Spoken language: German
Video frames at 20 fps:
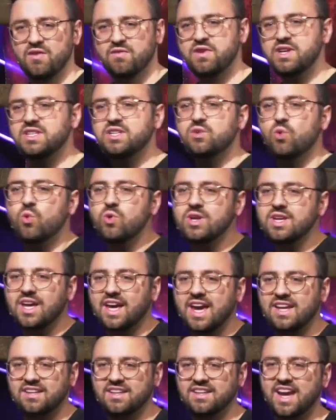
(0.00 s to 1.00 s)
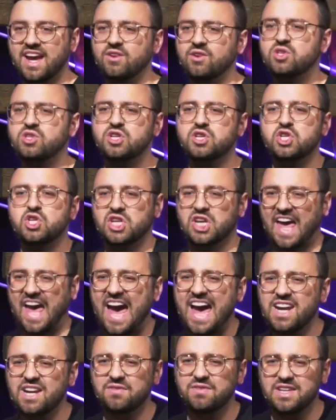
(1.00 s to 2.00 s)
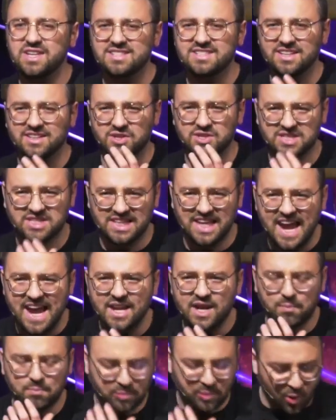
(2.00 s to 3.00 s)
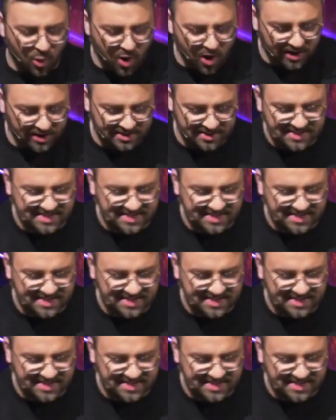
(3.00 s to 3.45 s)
wird die Ungerechtigkeit und sie schreit, wie gesagt, aus jeder Pore des